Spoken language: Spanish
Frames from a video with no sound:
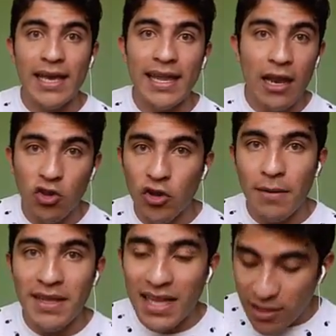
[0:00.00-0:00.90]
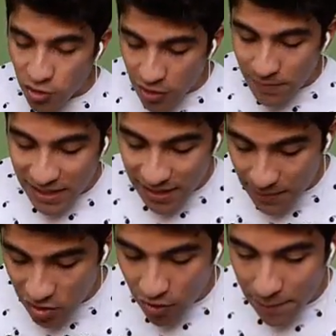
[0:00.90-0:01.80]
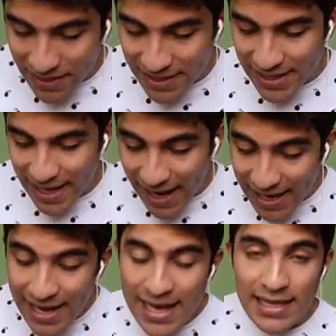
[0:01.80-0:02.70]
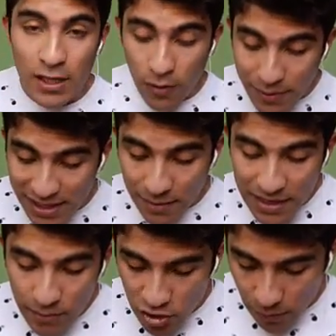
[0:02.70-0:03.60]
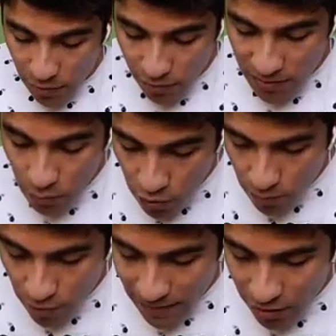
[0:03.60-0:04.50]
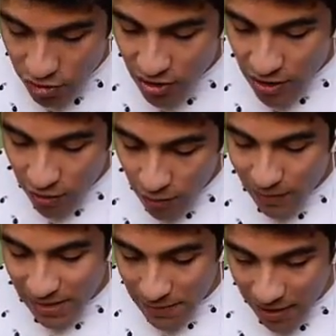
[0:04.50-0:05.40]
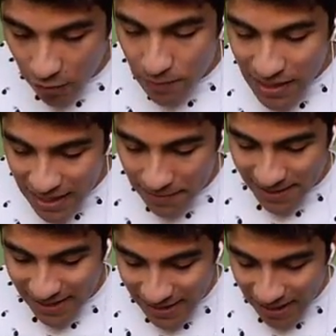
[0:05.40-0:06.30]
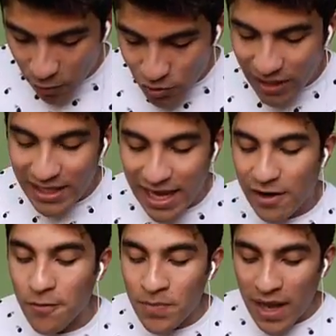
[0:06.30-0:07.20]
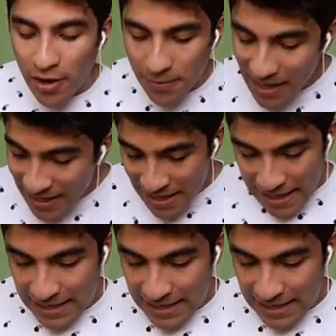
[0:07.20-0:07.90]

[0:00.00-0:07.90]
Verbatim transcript: y quedan los golemitas, los golemitas también son capaces de llegar. De igual manera también el montapuerco es muy muy veloz, con lo cual también conviene bastante utilizarlo. Ahora bien,